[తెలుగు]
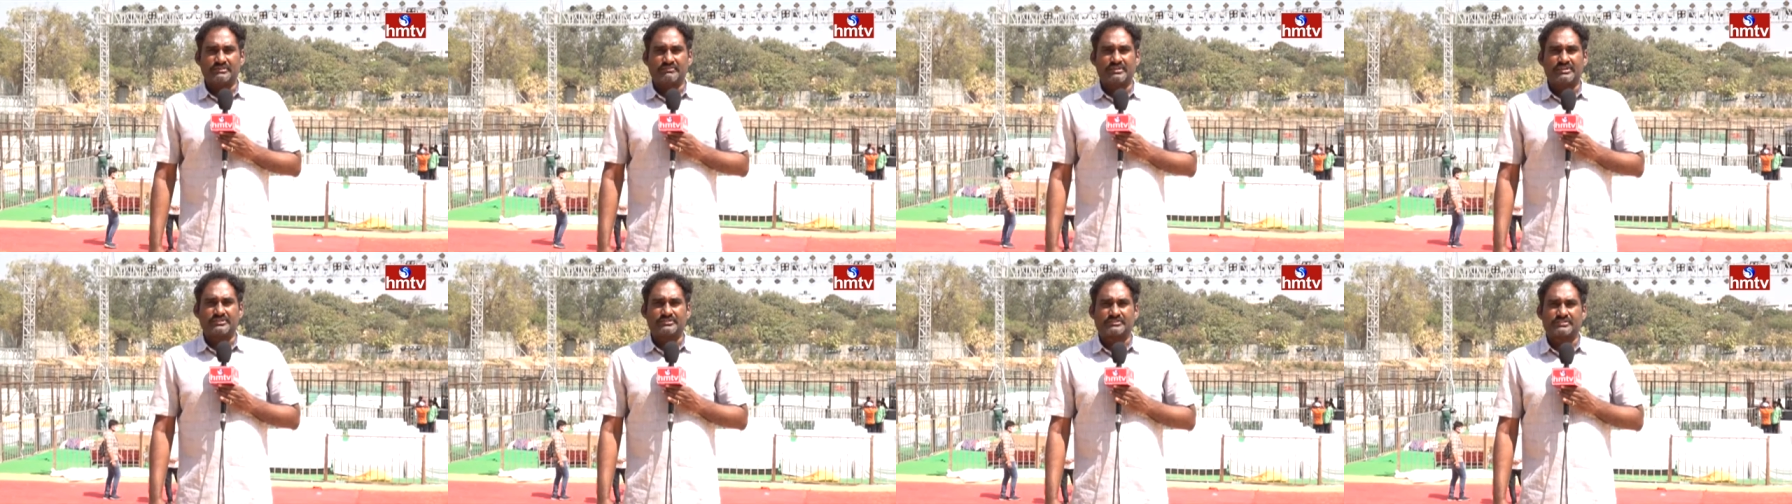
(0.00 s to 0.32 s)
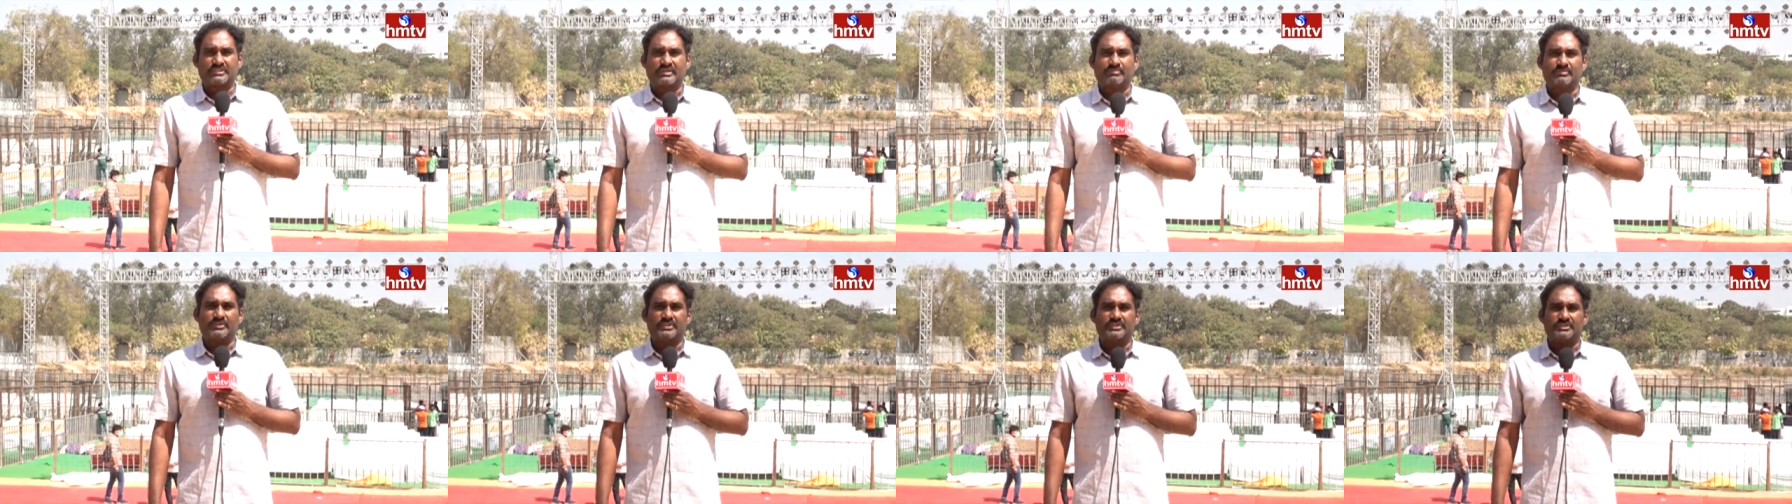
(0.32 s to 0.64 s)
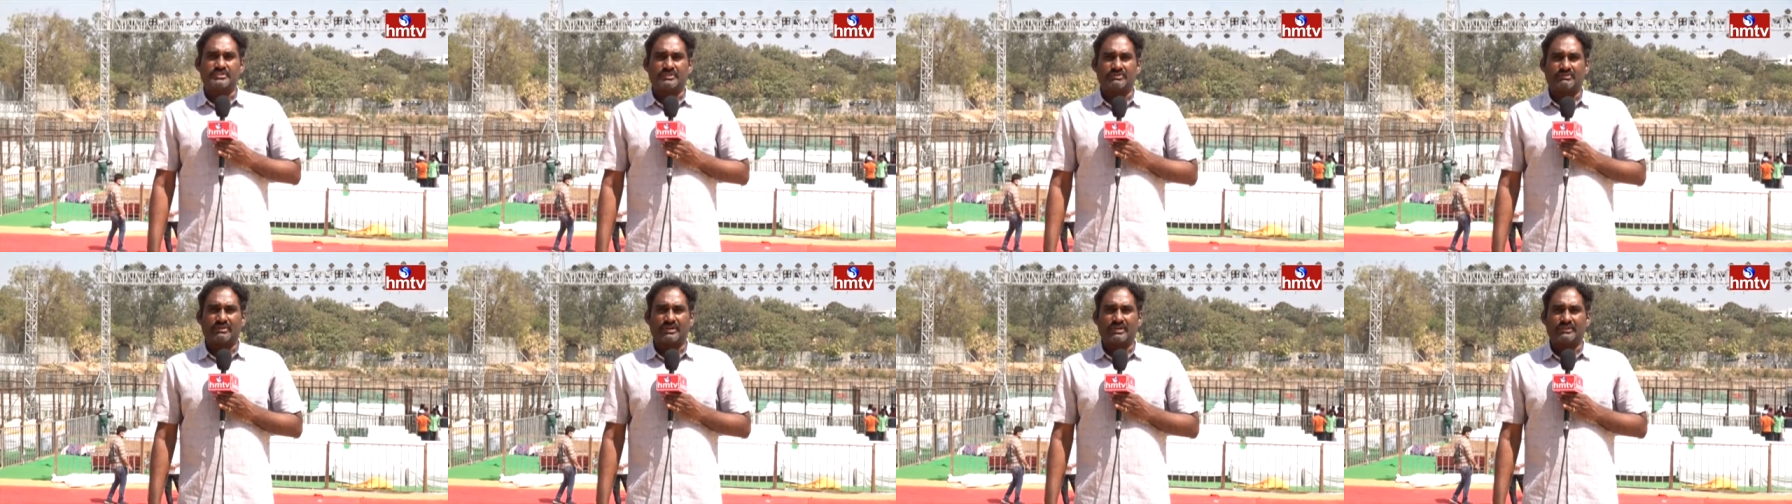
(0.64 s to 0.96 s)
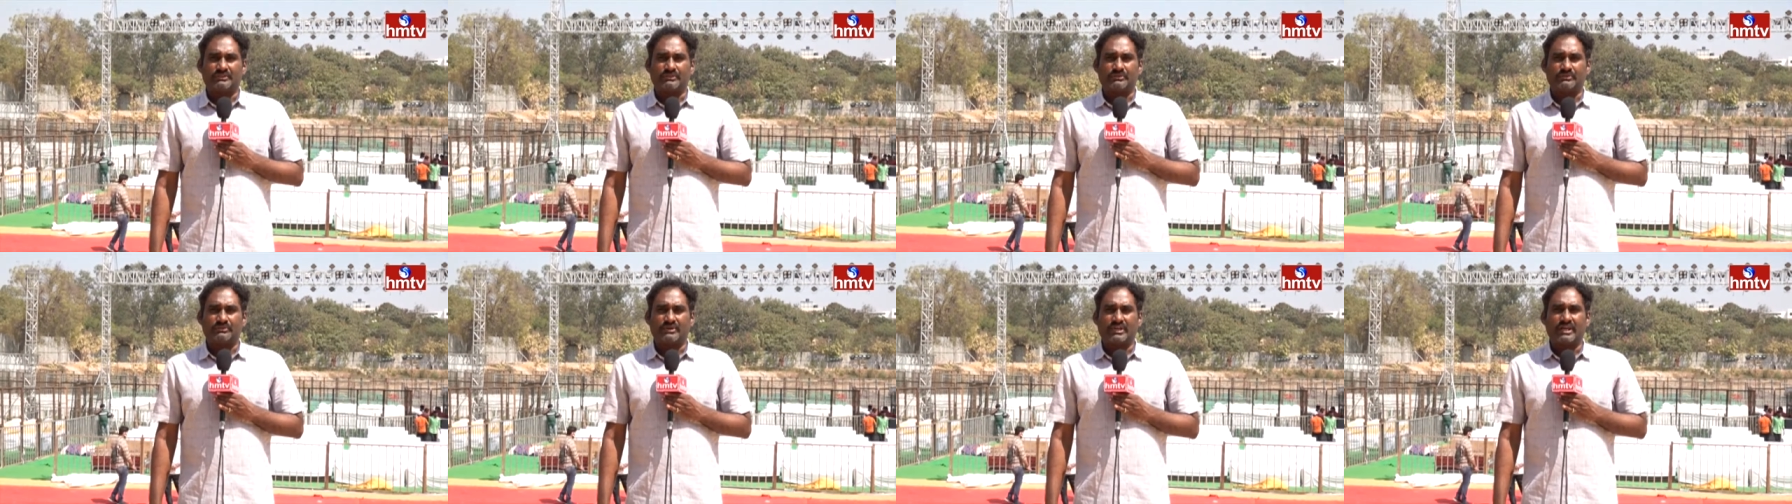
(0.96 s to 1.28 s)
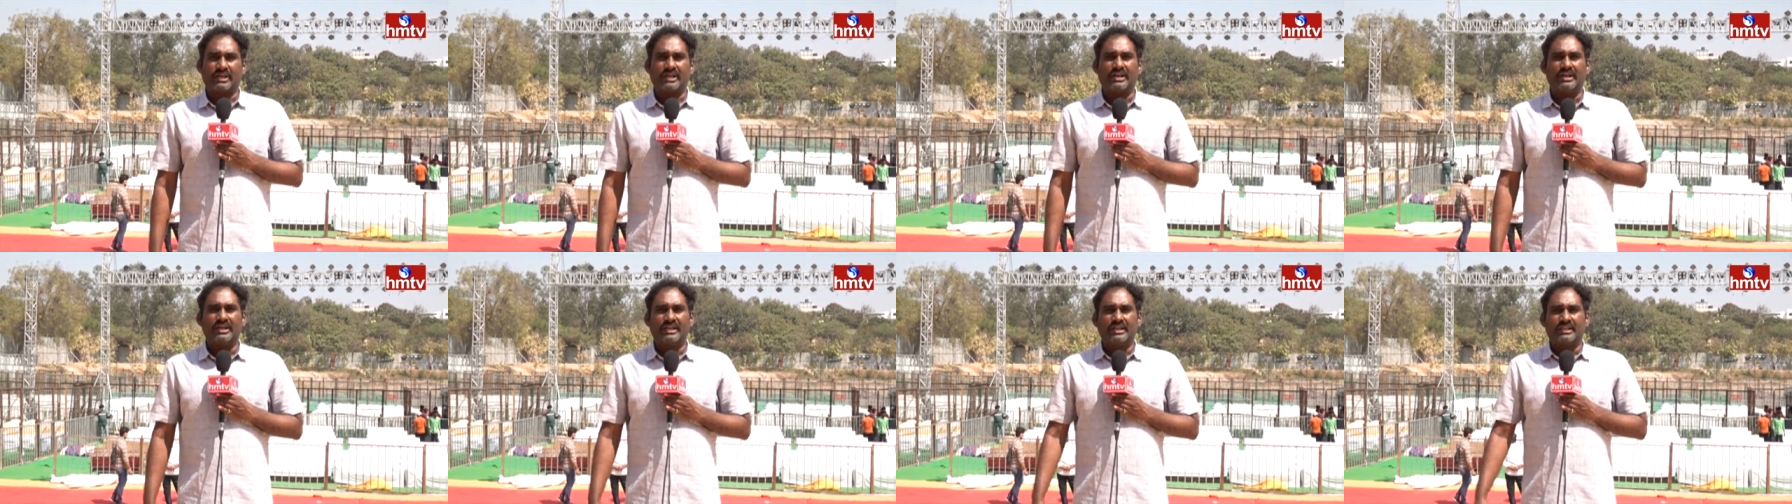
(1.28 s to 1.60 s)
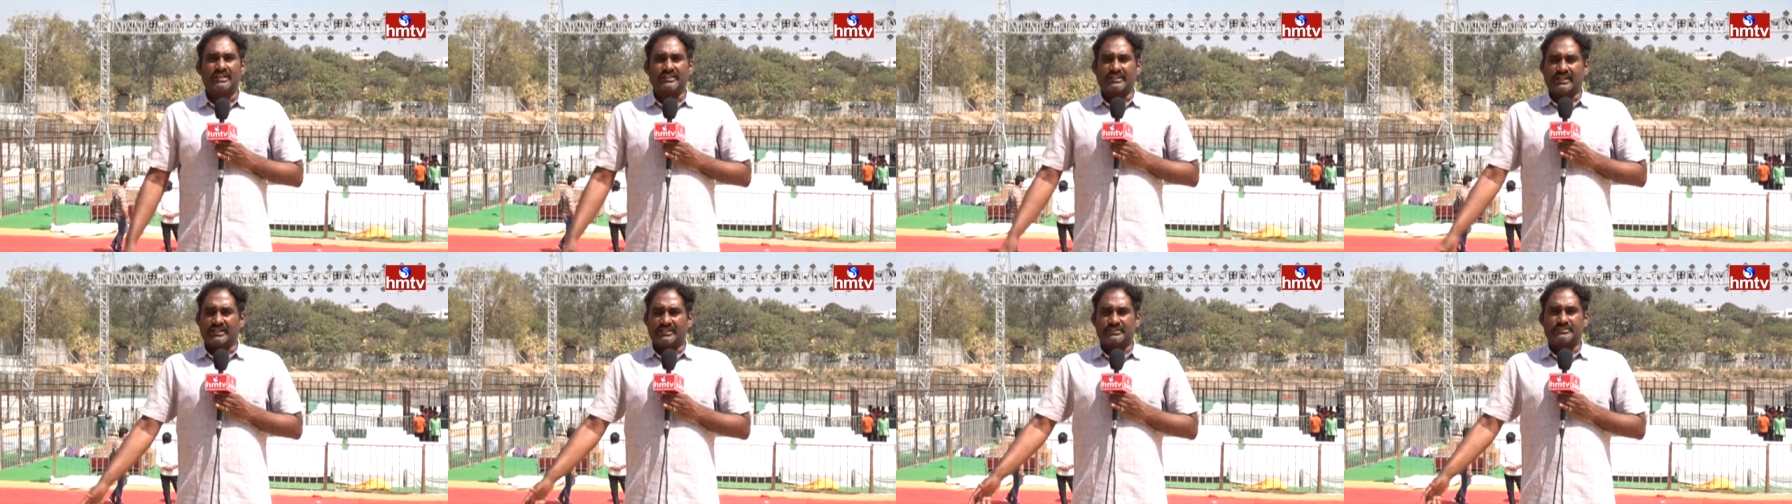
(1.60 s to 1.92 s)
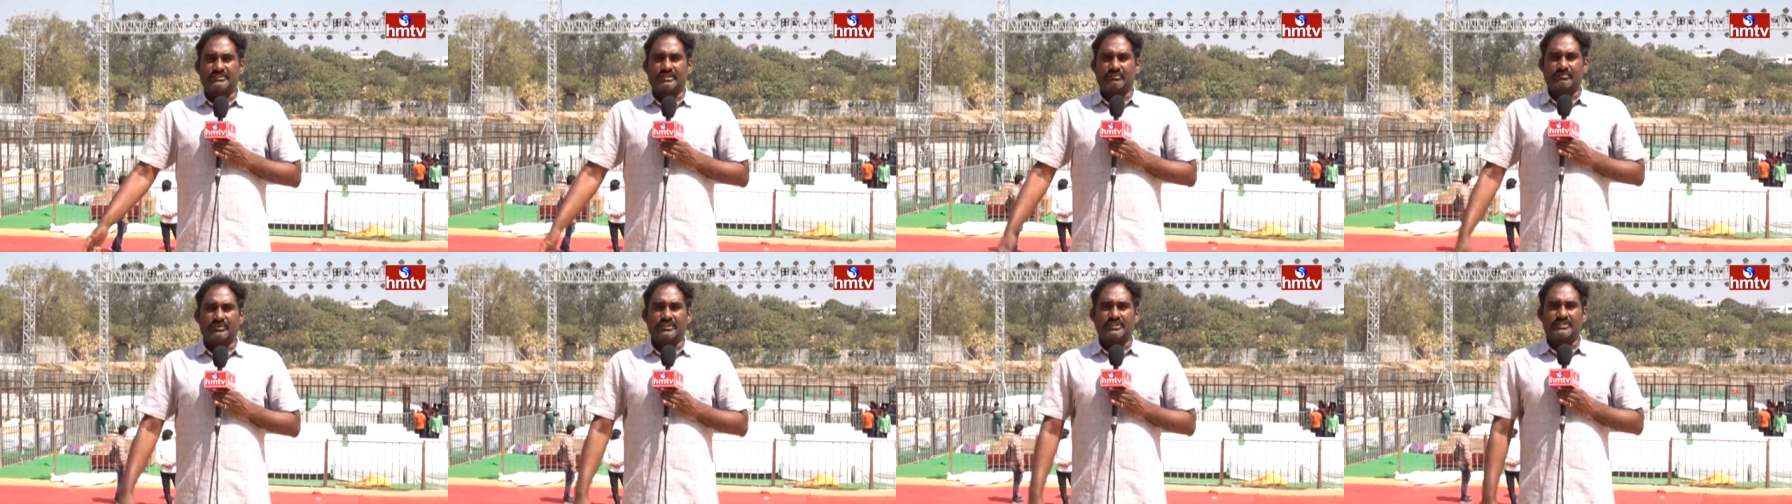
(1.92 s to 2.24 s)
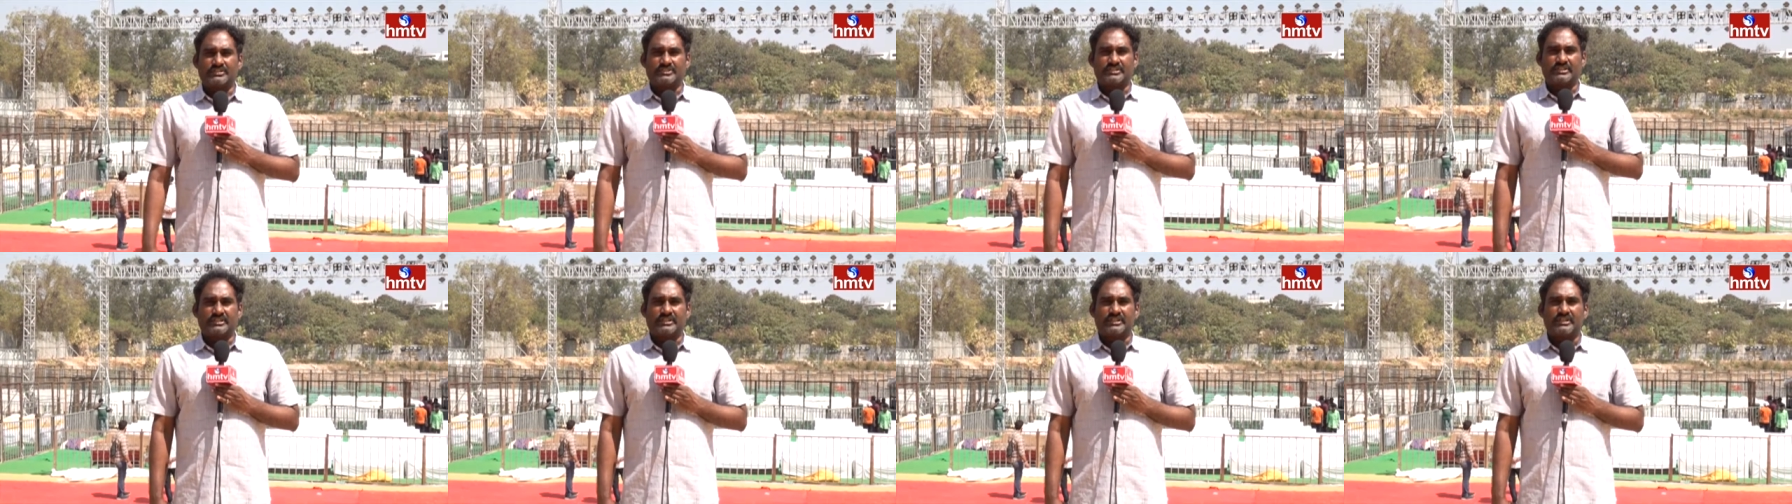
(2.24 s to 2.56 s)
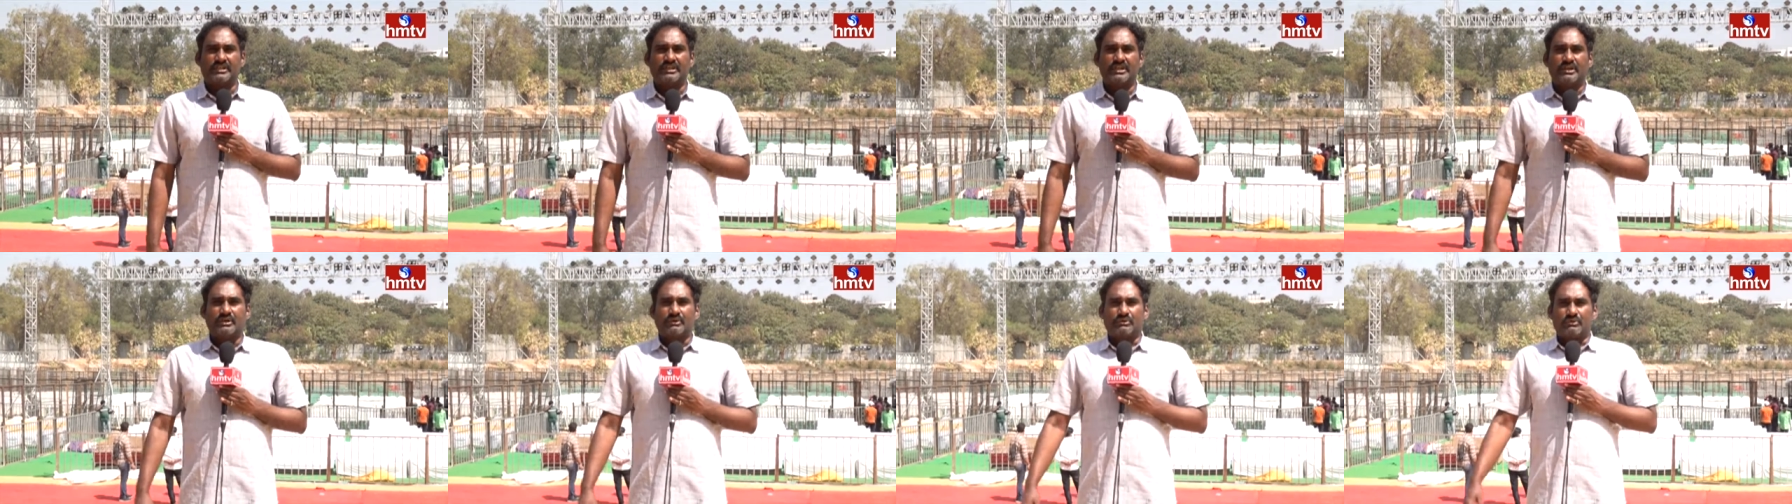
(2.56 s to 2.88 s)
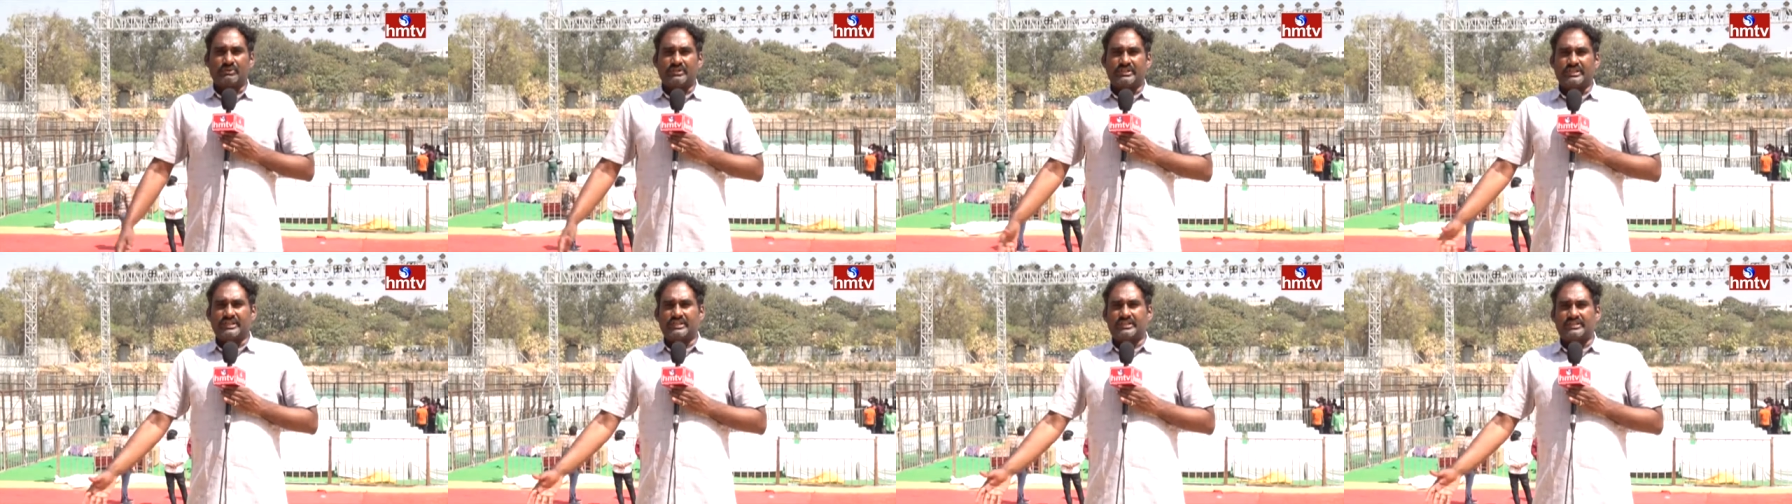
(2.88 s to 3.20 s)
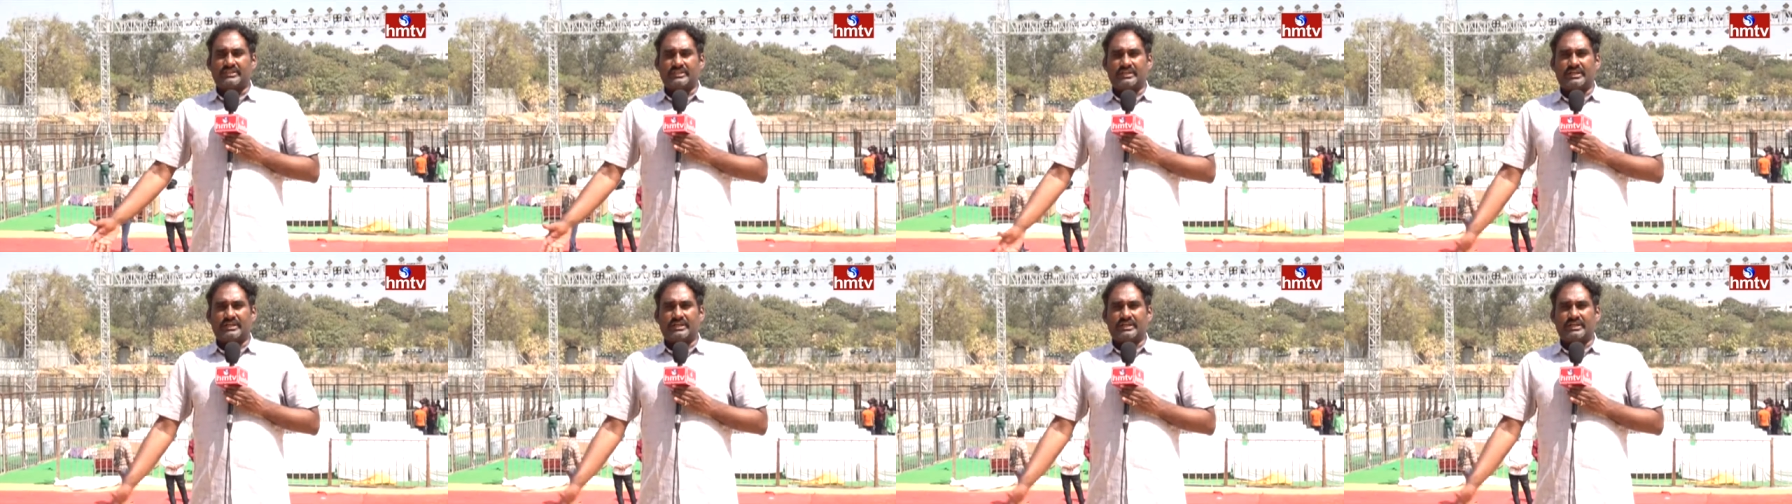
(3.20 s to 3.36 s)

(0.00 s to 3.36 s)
ఈవెంట్స్కి సంబంధించిన వాళ్ళందరూ కూడా దానికి సంబంధించి కొన్ని